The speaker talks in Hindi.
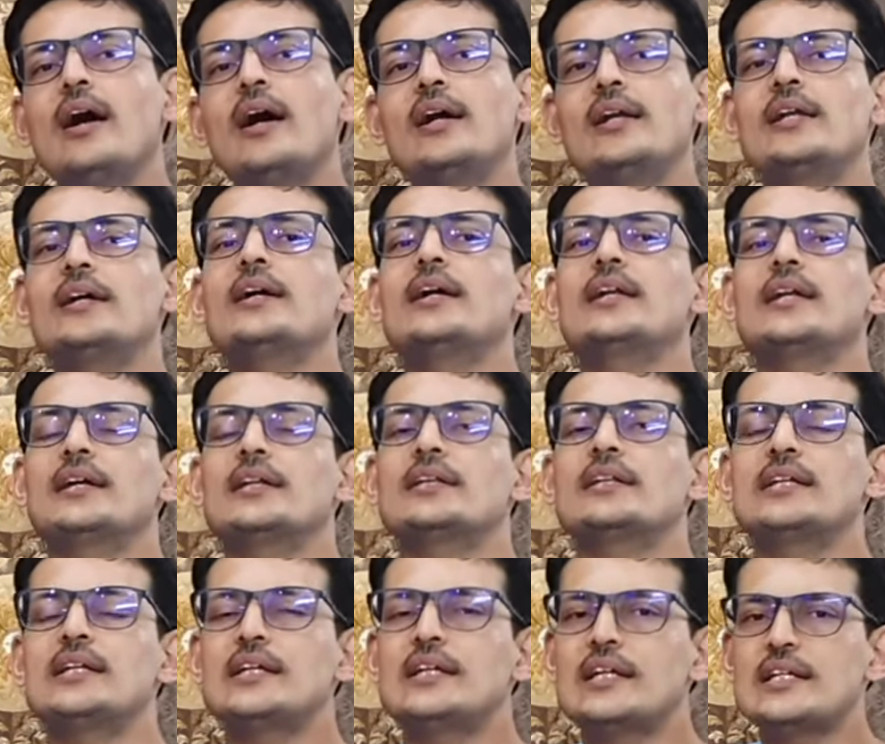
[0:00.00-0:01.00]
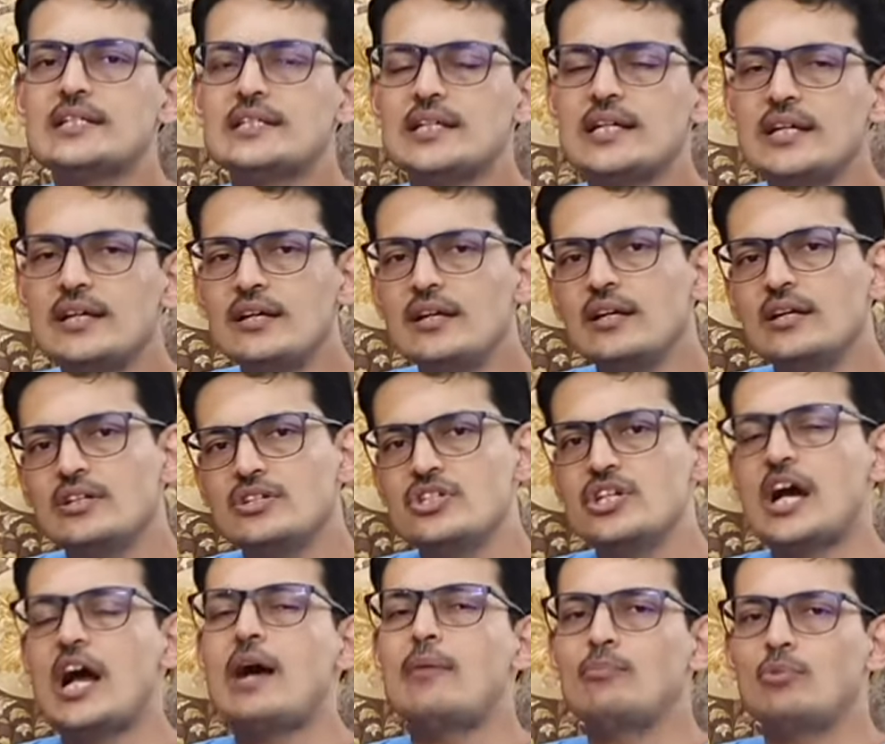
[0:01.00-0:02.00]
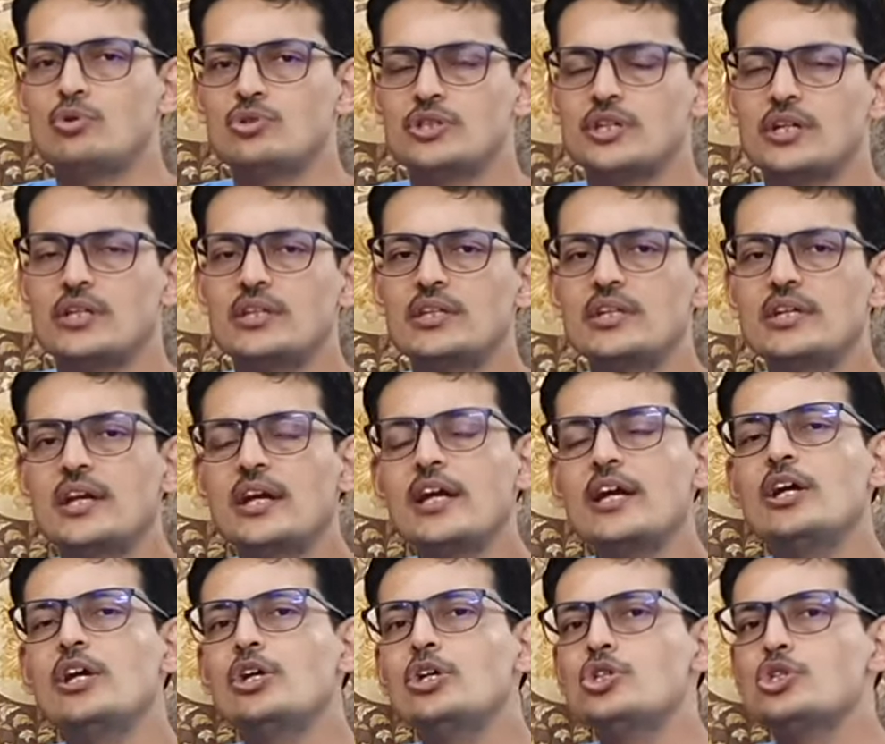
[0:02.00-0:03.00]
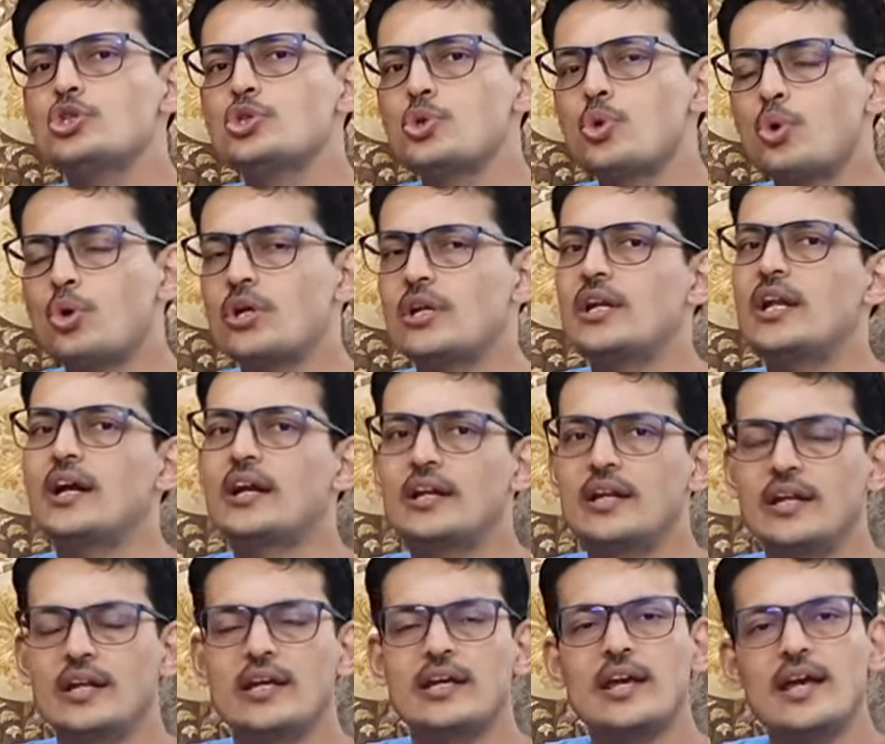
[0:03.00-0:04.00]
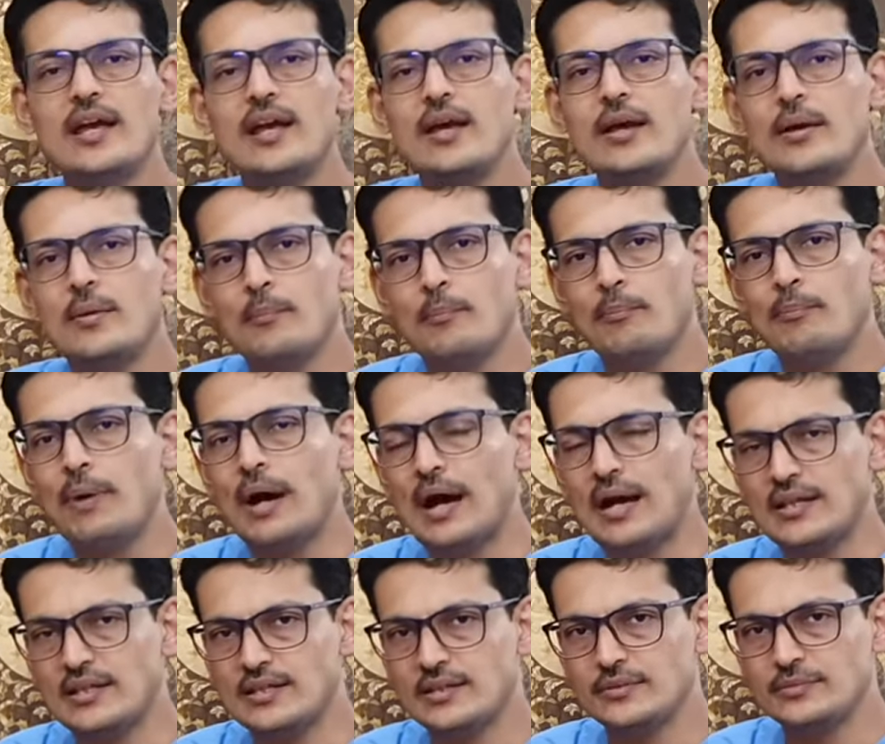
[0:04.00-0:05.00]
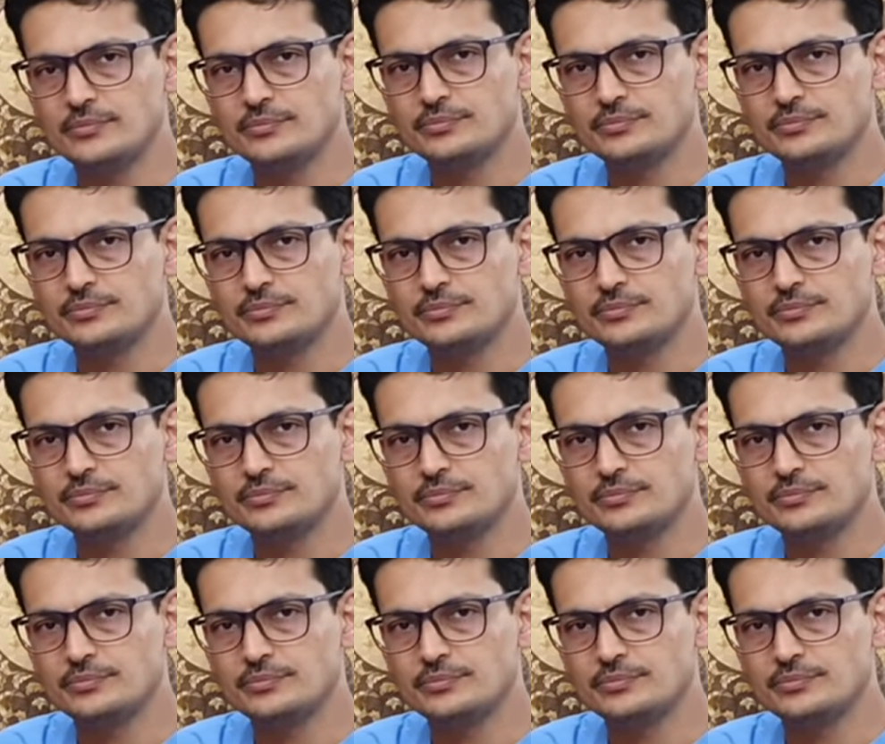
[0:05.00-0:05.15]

अलग अलग तरीके से जाम हो सकती हैं चोट लगने के बाद